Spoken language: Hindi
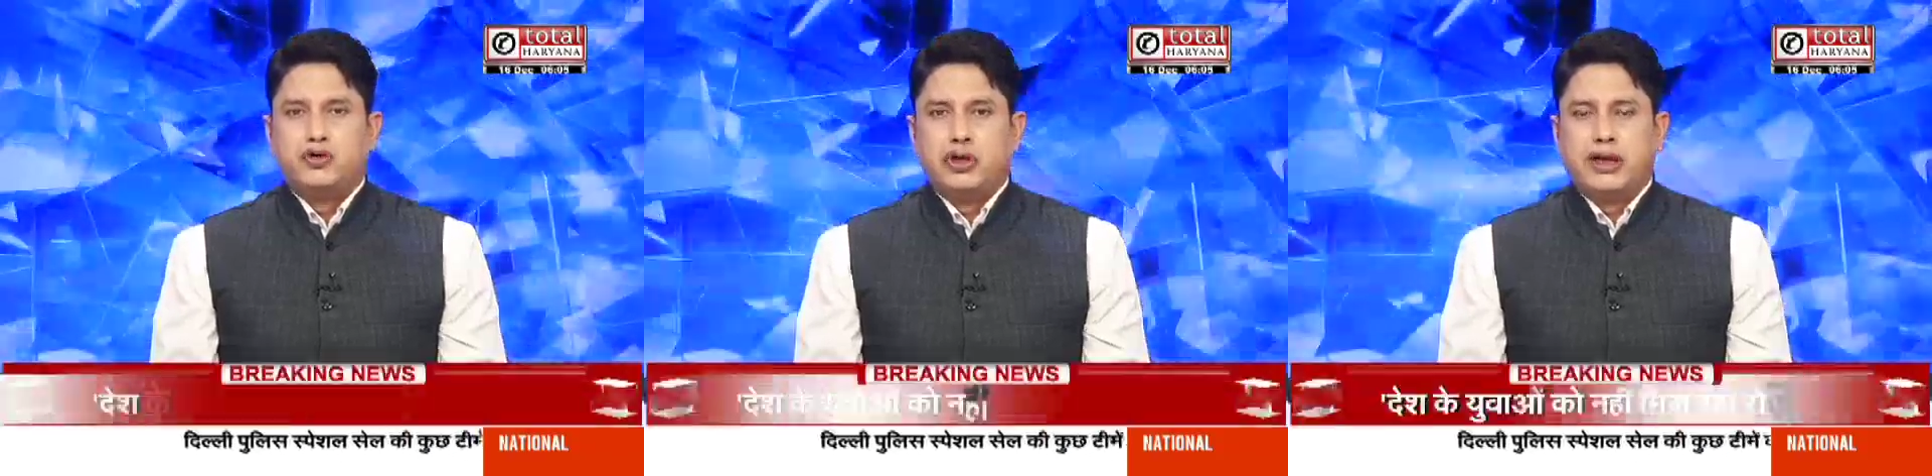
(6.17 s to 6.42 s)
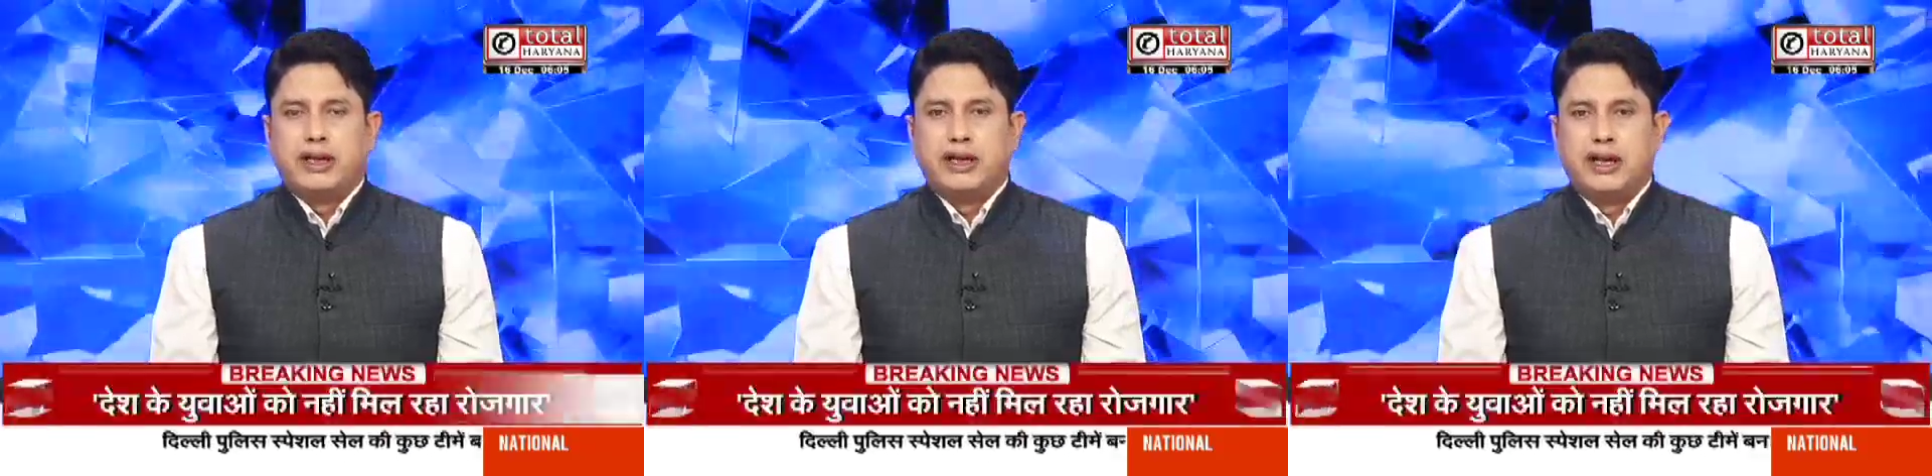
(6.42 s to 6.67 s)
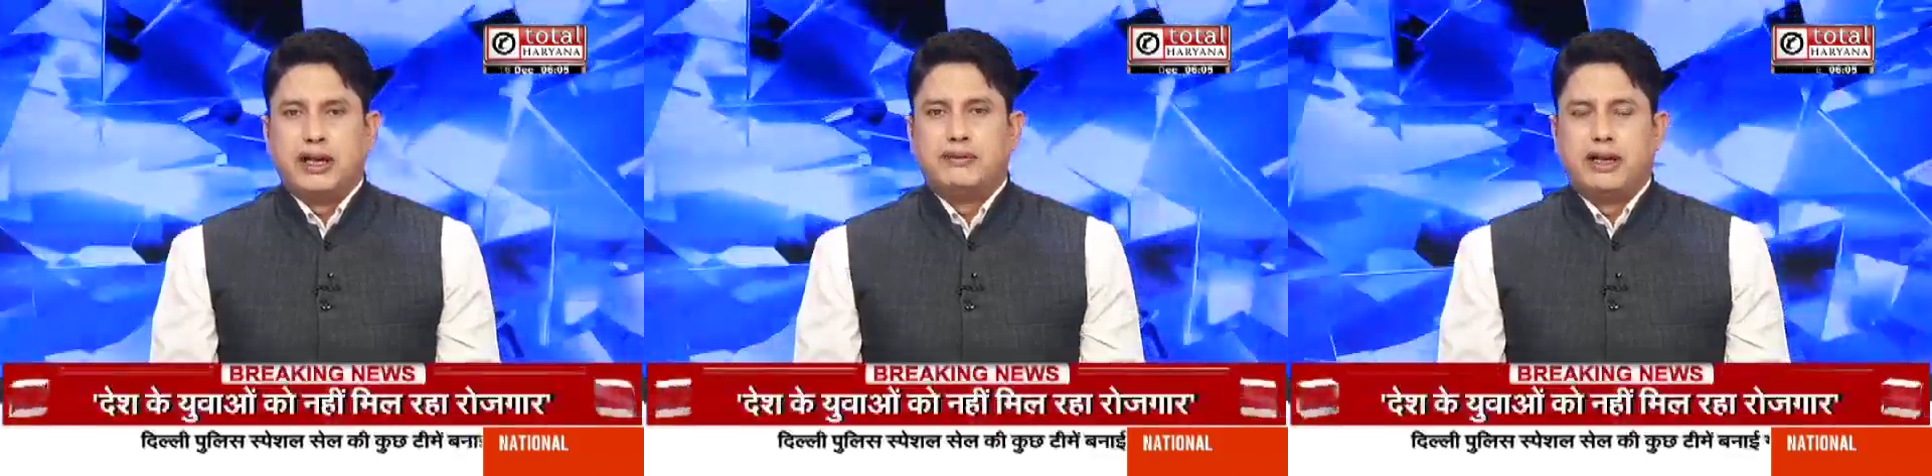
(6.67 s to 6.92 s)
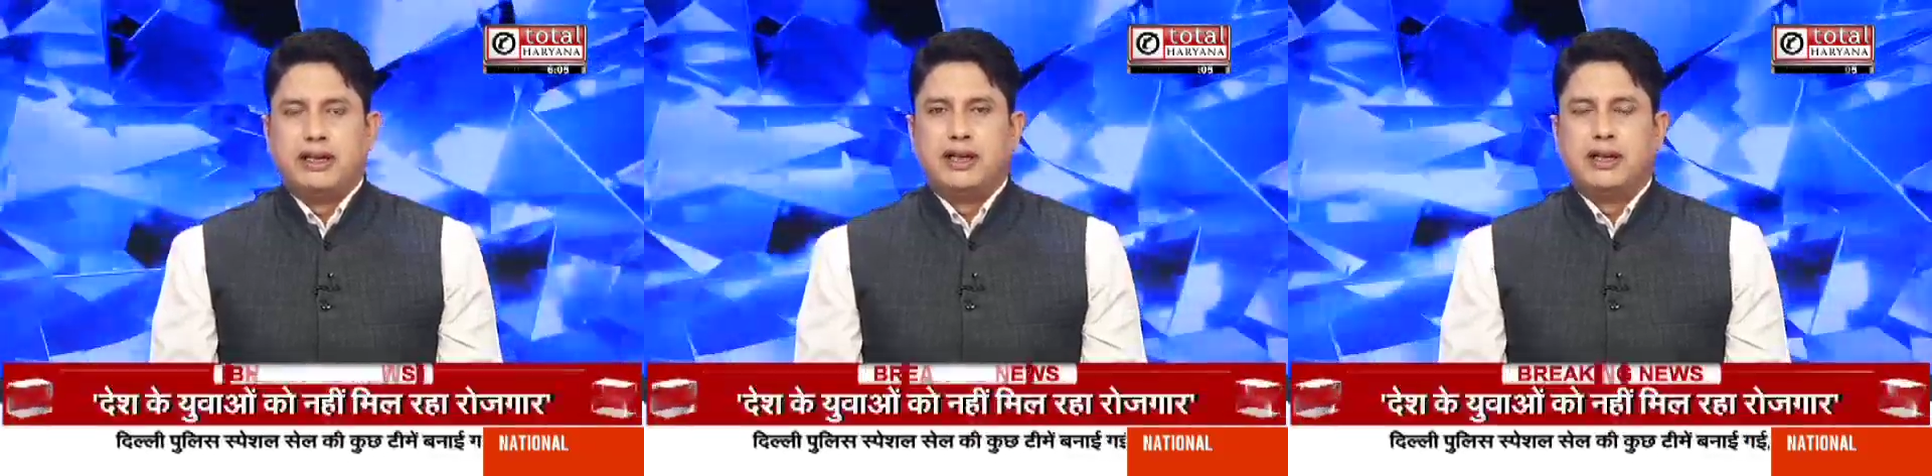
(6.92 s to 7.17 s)
जिले की रहने
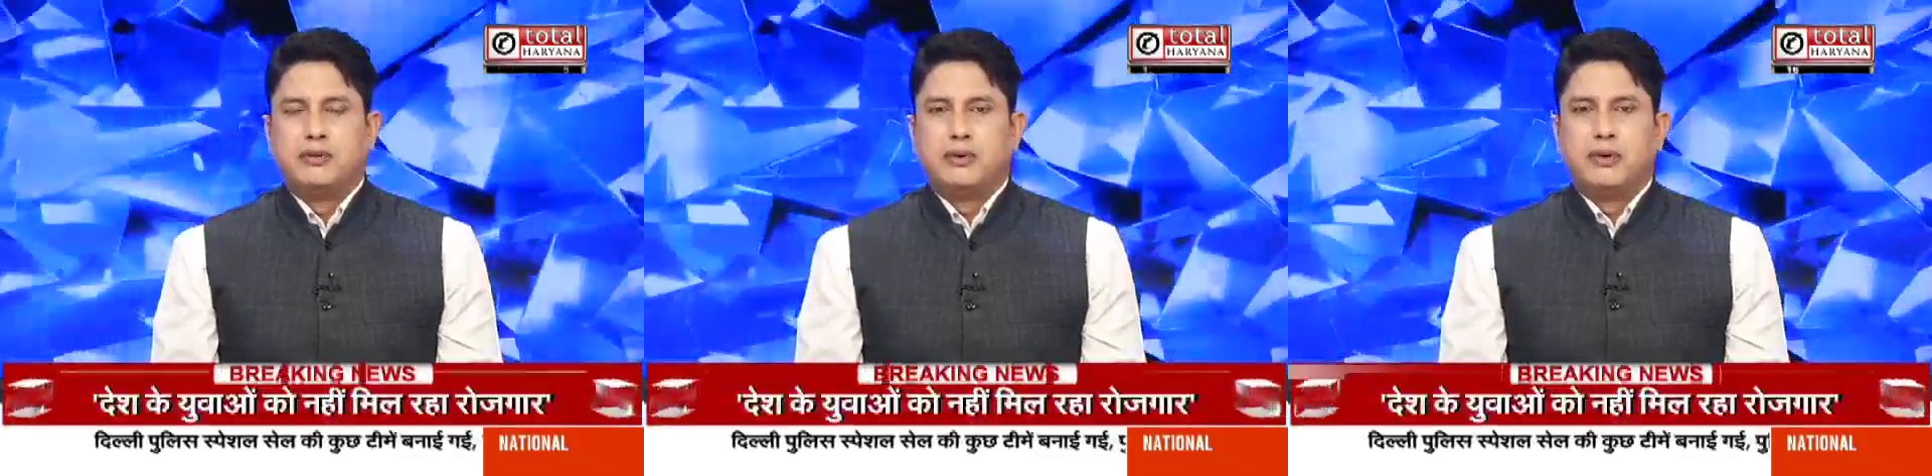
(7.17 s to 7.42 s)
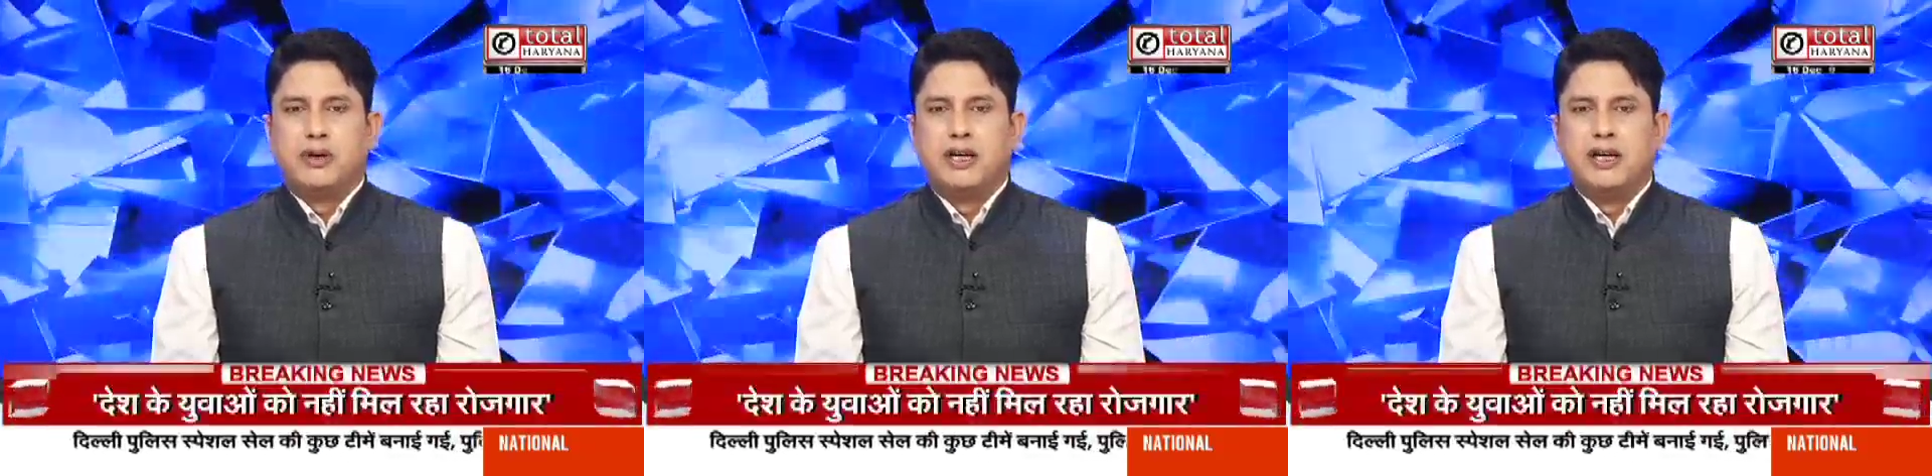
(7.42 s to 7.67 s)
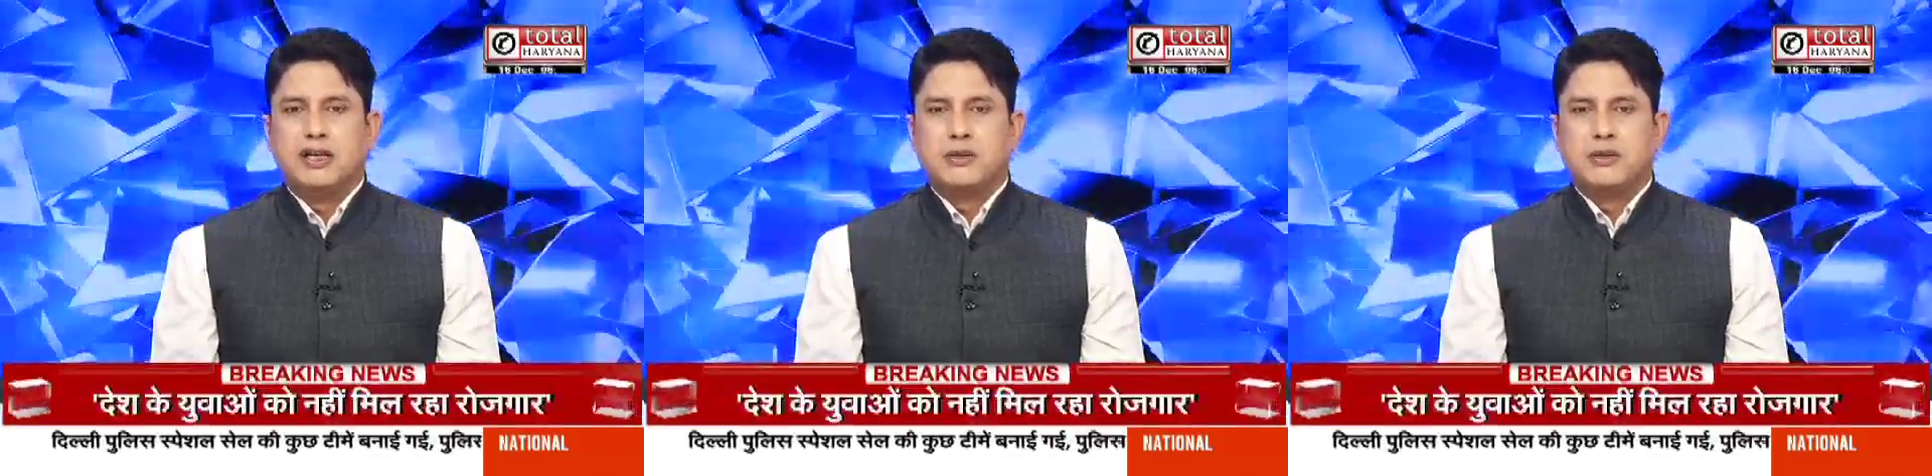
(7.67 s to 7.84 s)
वाली हैं उन्होंने